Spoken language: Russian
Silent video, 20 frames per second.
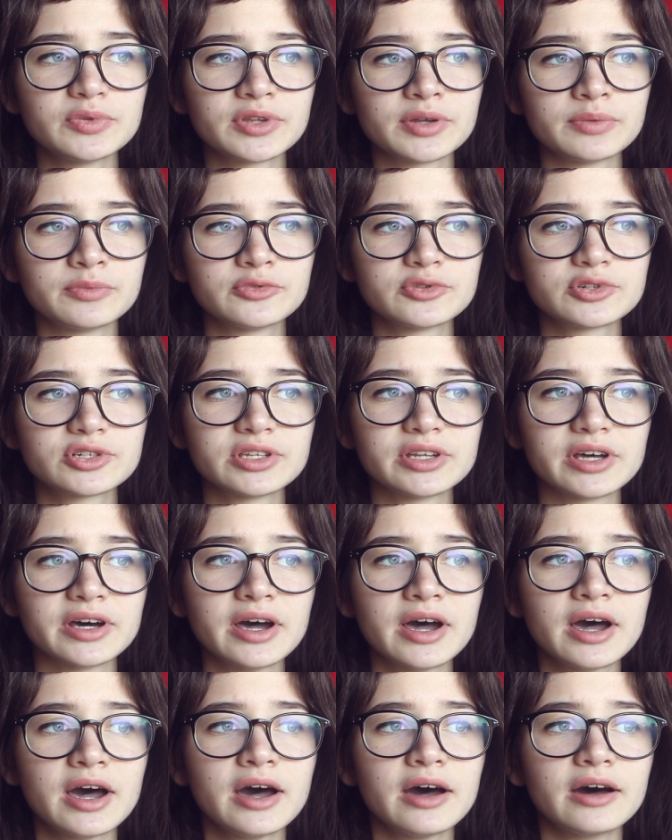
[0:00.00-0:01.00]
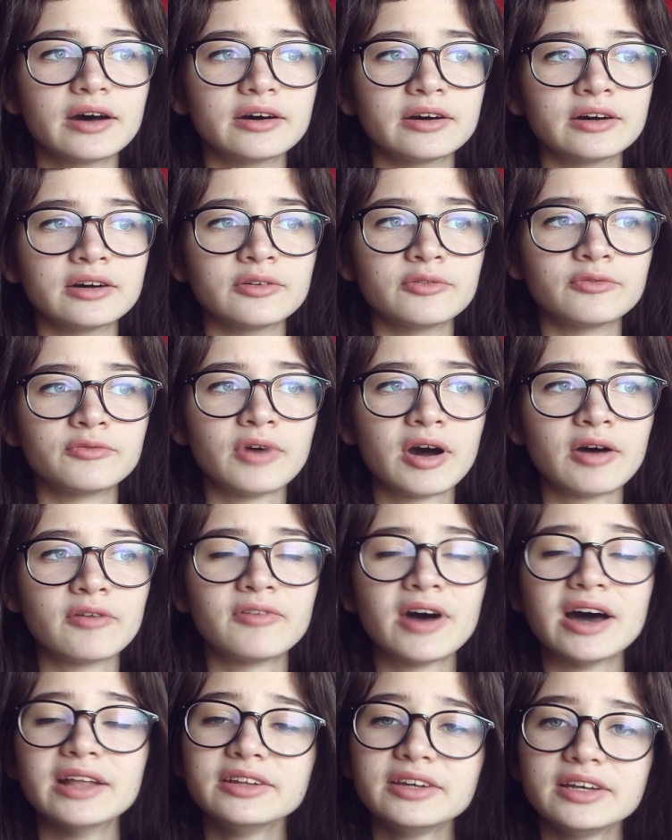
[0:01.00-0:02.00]
потому что э, в,
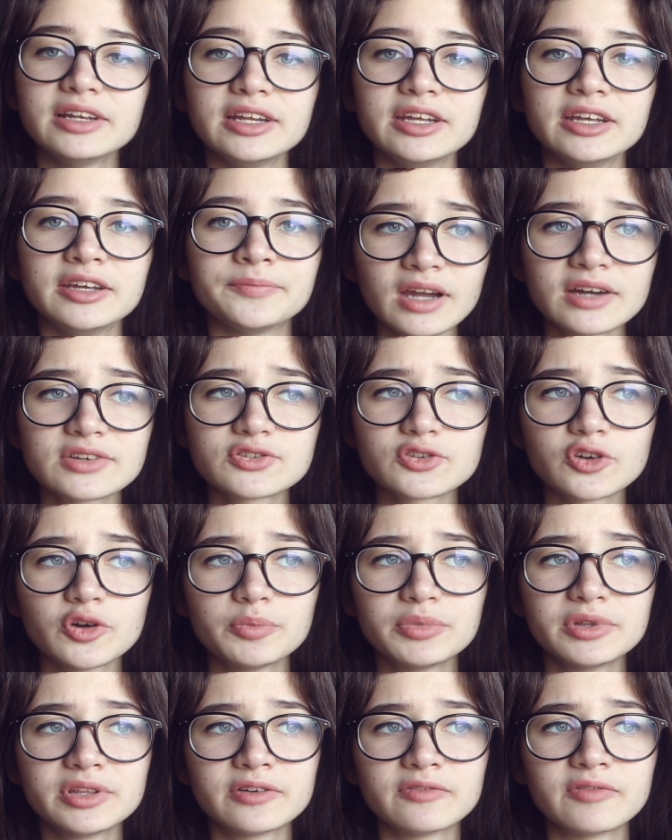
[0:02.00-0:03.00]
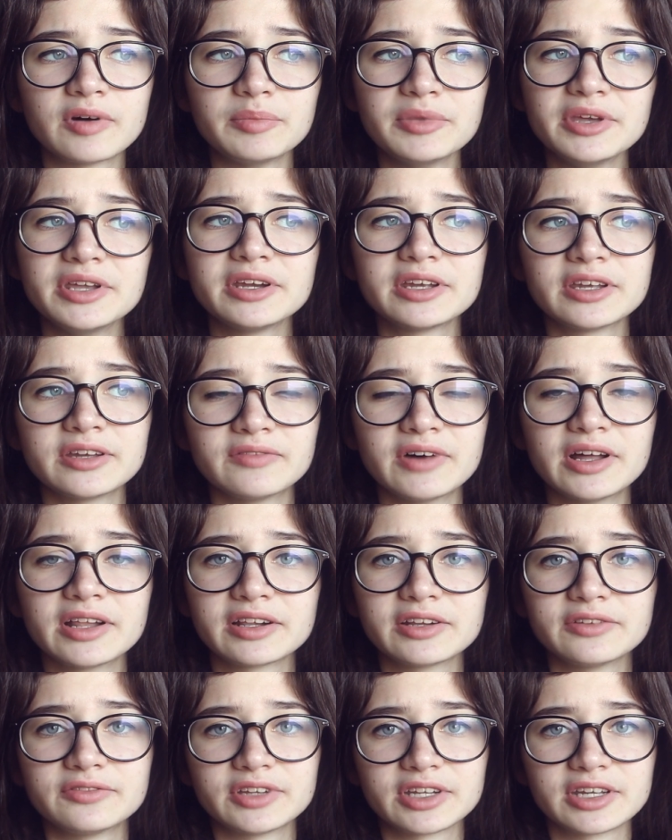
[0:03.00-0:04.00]
в Англии, особенно в Америке, в
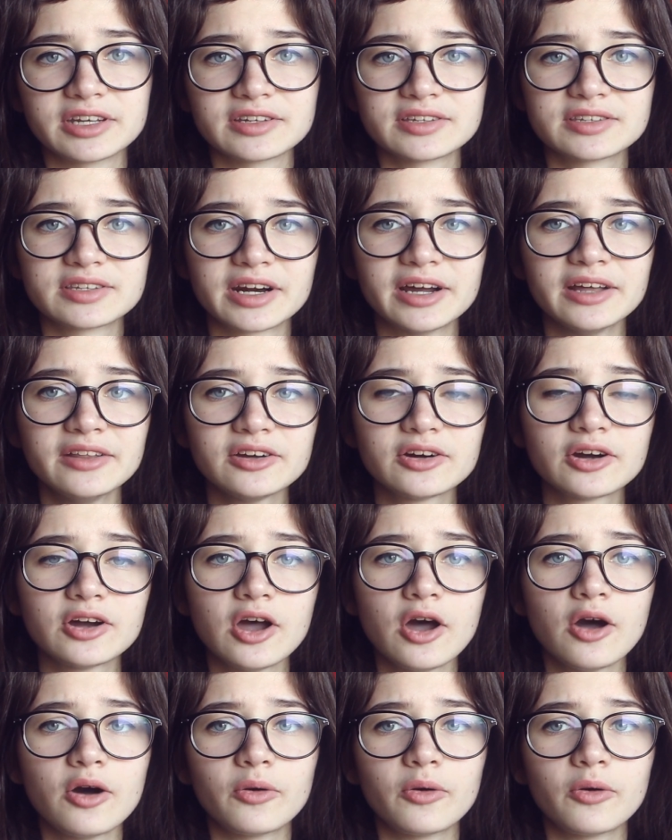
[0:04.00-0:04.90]
Англии, в таких странах